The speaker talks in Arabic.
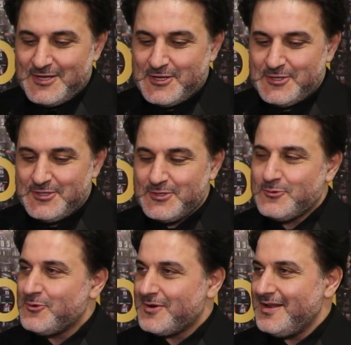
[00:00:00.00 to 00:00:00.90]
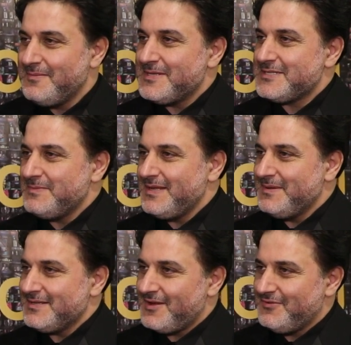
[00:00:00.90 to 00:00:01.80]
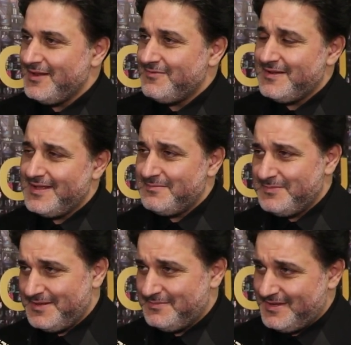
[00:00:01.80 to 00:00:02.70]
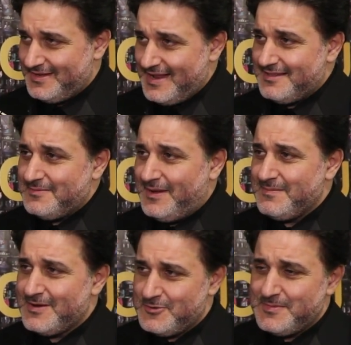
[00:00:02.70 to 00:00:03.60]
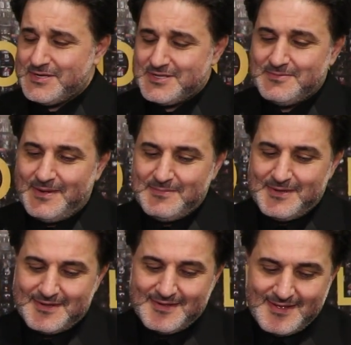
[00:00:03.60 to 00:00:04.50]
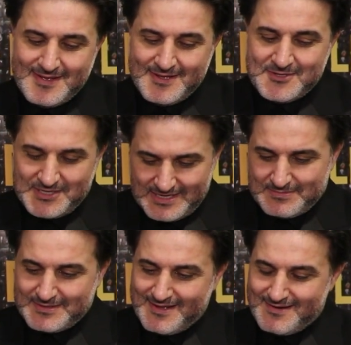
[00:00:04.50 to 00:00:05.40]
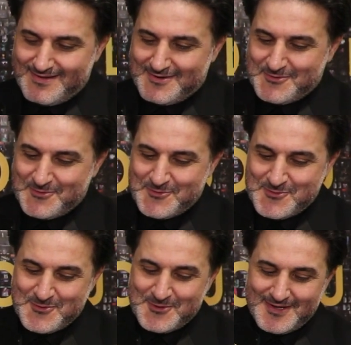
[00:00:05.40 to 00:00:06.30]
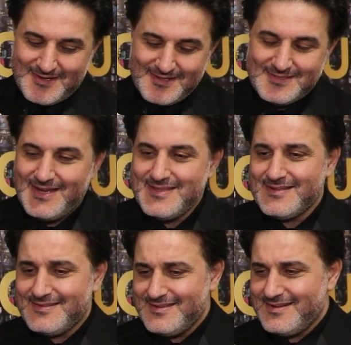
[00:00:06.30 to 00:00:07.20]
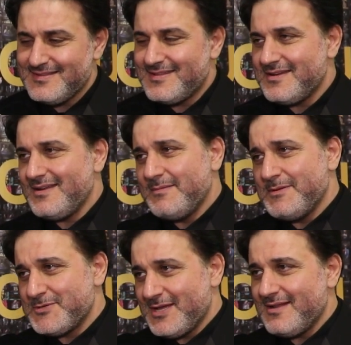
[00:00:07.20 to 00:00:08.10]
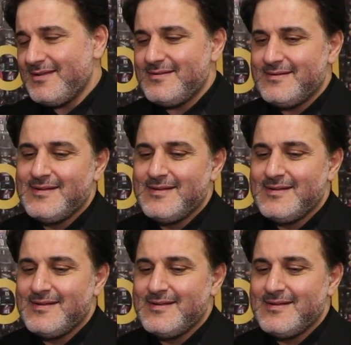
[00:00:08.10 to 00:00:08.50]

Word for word: آه، ينكر هالبصمه اللي بيقطع فيها الفنان بليله بعلبك ومهرجان بعلبك ان شاء الله بتتكرر وكنت سعيد كثير حضرنا له قبل بشهرين